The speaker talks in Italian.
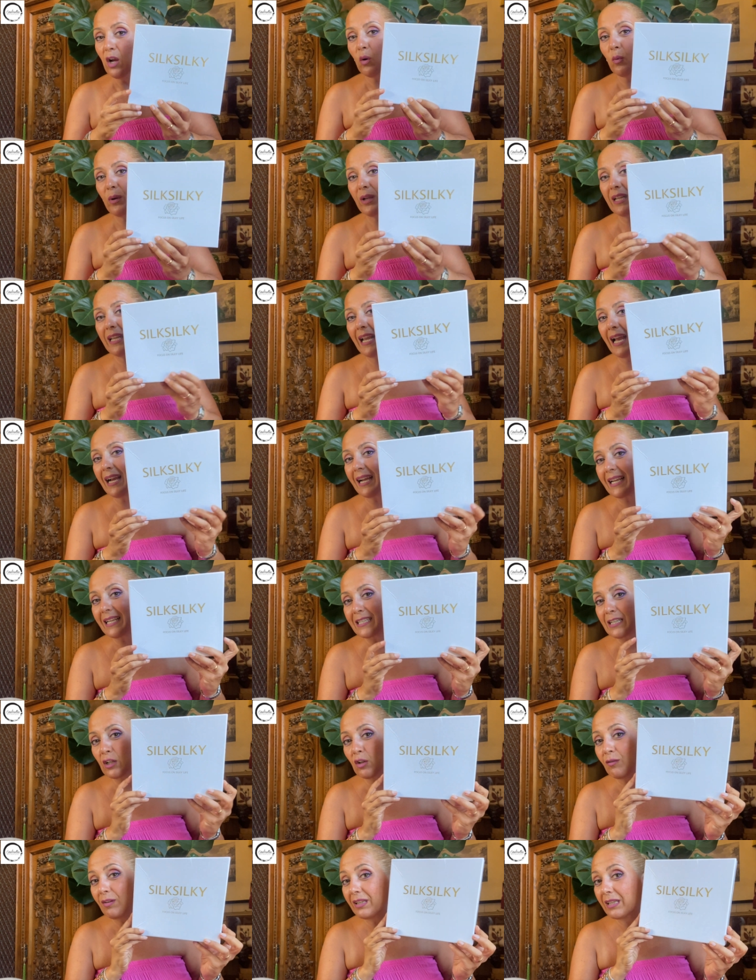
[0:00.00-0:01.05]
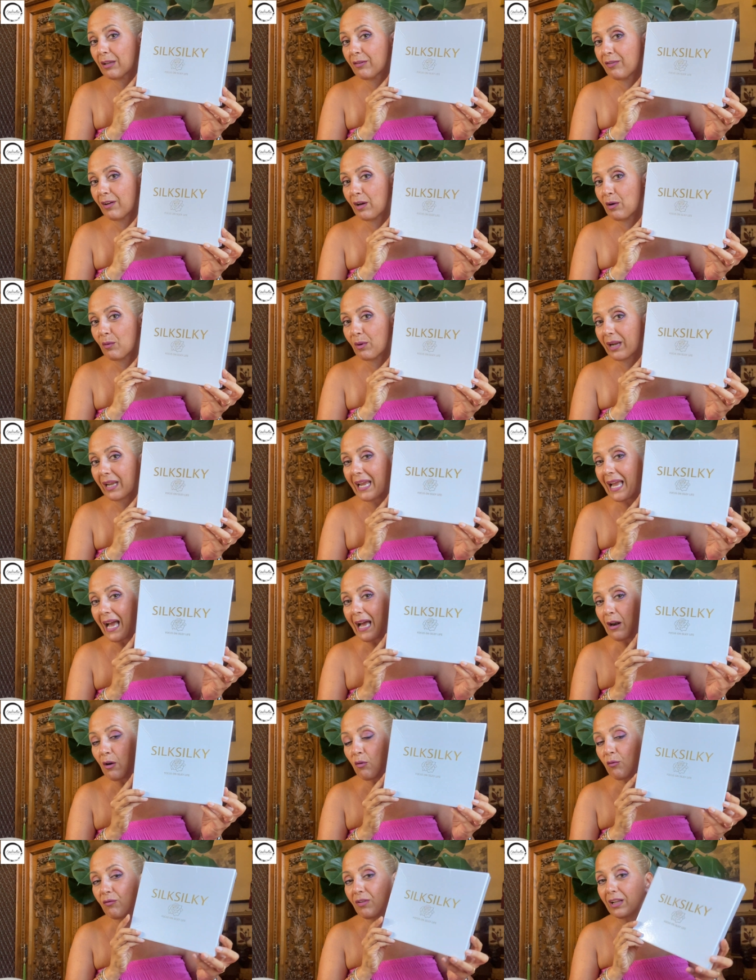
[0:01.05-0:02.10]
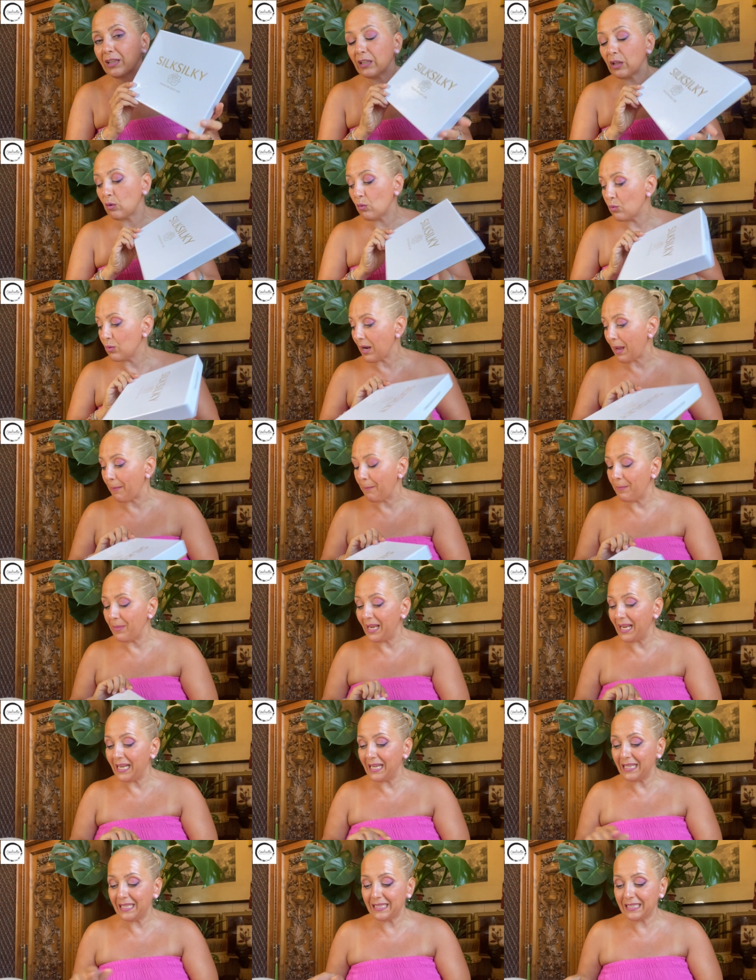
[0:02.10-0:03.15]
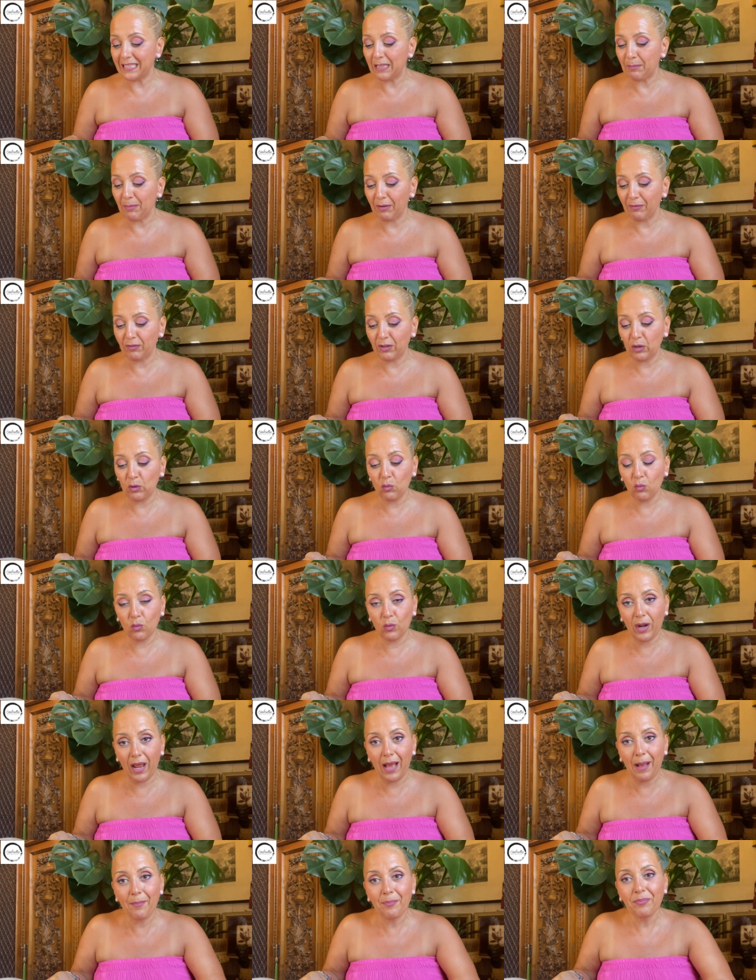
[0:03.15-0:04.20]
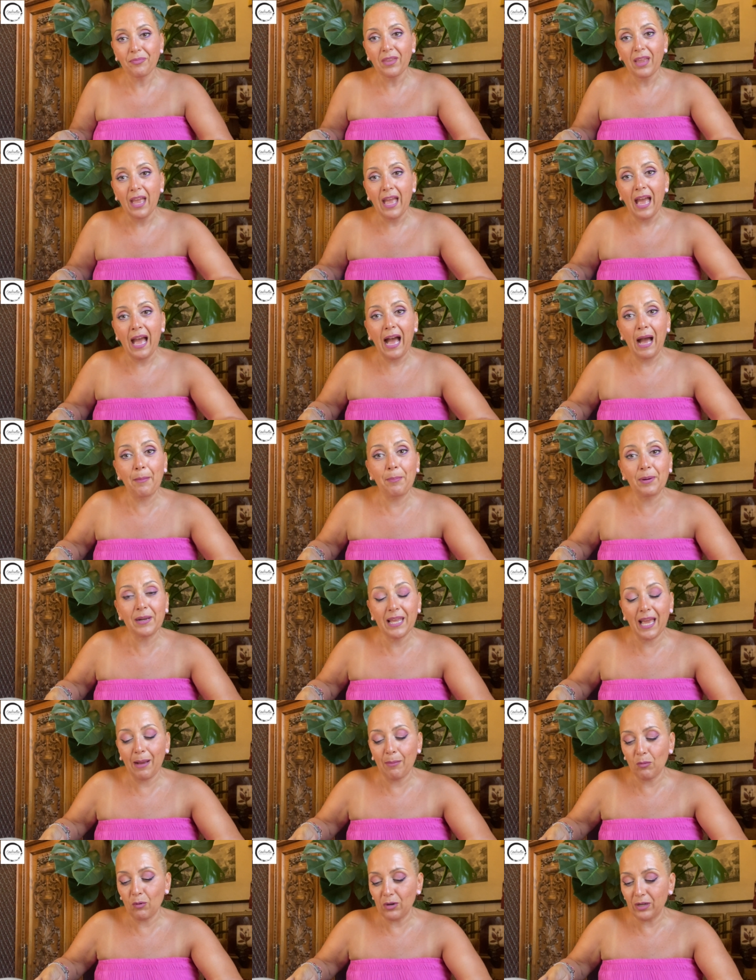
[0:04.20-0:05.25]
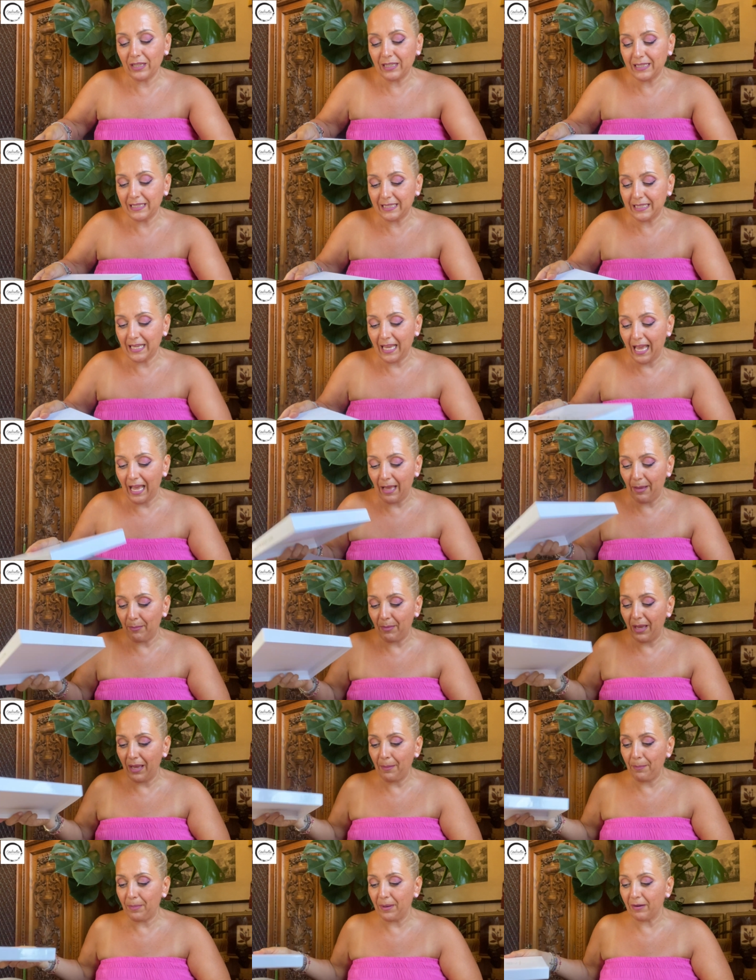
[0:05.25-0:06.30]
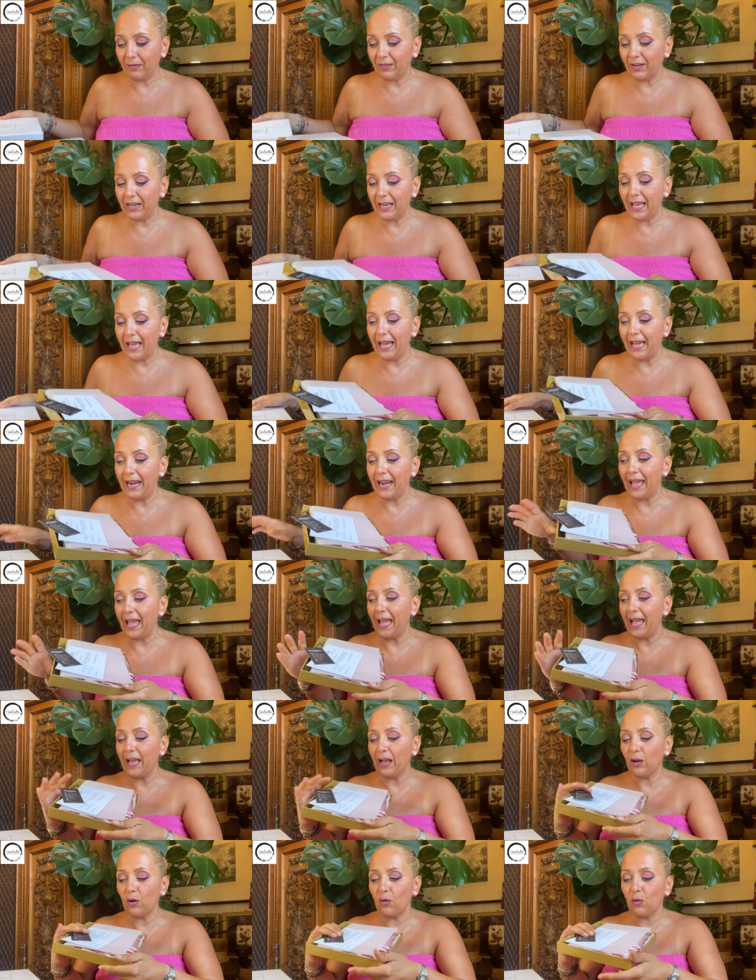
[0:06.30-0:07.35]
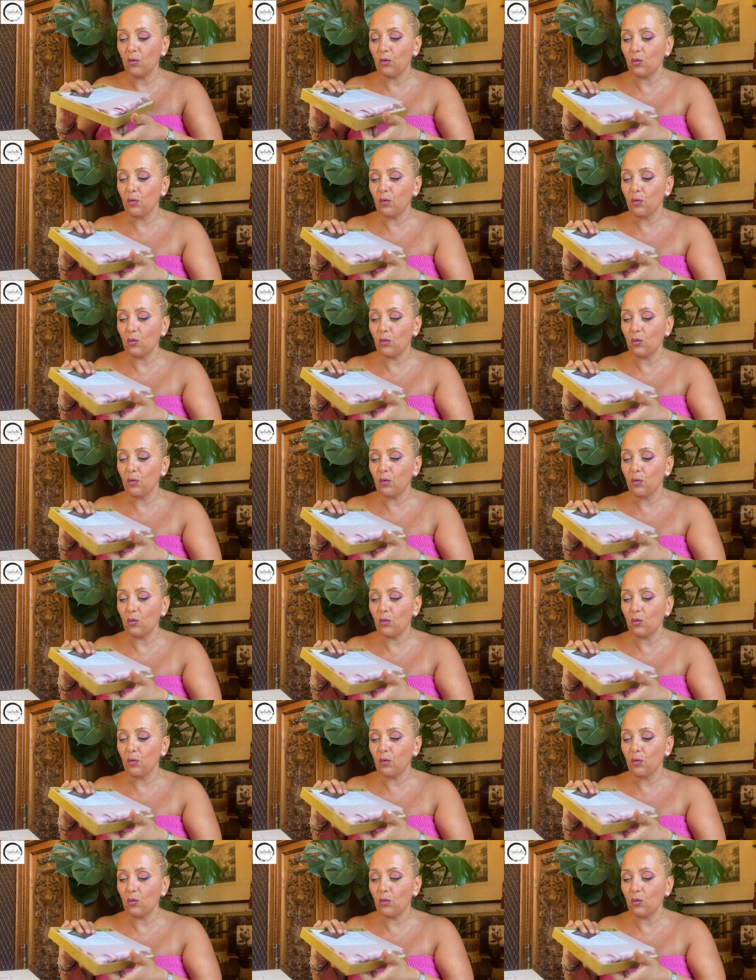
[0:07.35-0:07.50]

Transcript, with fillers: quindi anche se dovete fare un regalo fate una bellissima figura Apriamolo insieme per vedere ecco